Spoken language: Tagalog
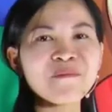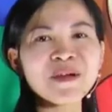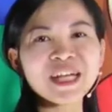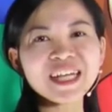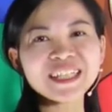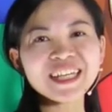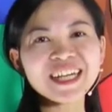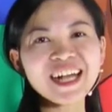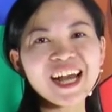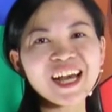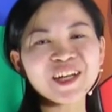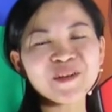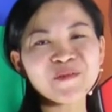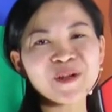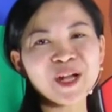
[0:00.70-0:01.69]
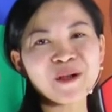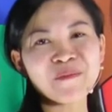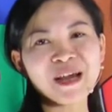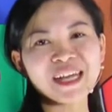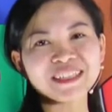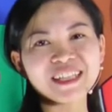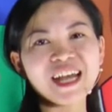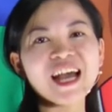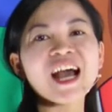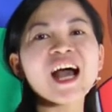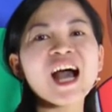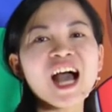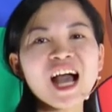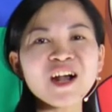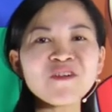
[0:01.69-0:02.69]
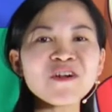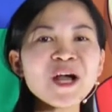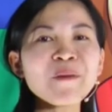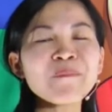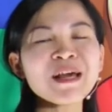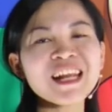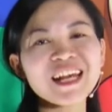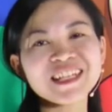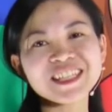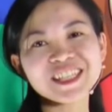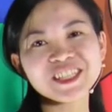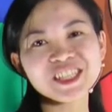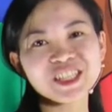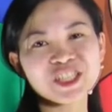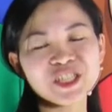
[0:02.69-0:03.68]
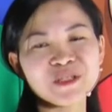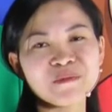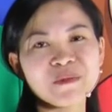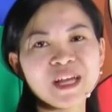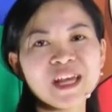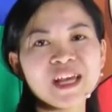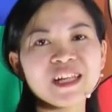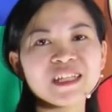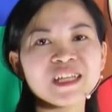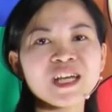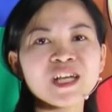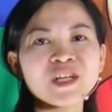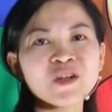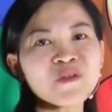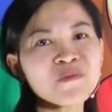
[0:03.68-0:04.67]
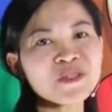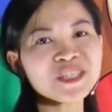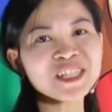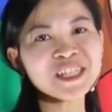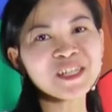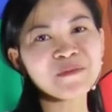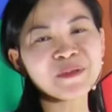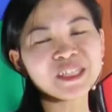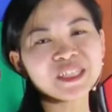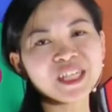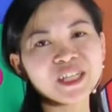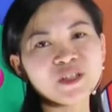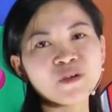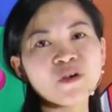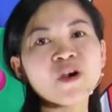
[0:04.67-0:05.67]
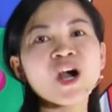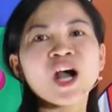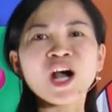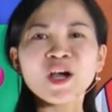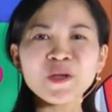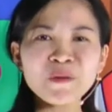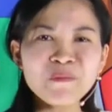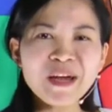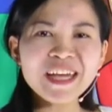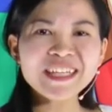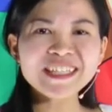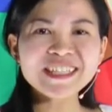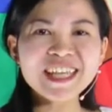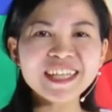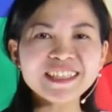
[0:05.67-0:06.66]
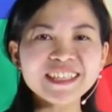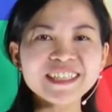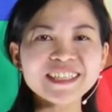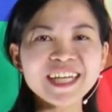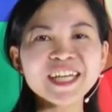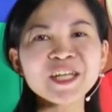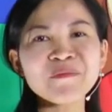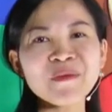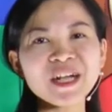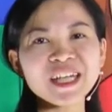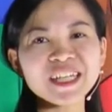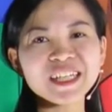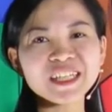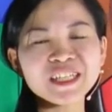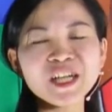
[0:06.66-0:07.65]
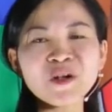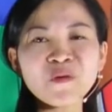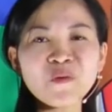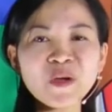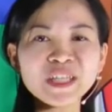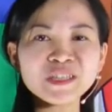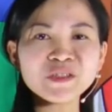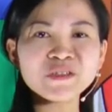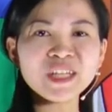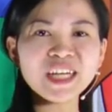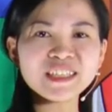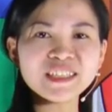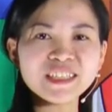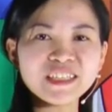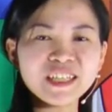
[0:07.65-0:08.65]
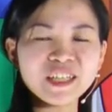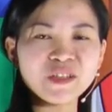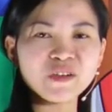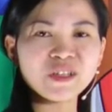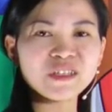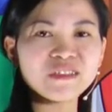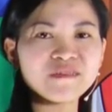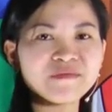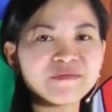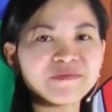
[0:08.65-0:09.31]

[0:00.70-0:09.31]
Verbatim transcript: Magandang araw mga bata. Ako nga pala si Teacher Mel. Kumusta naman kayo? Kayo ba excited na na makinig ng kwento natin ngayon?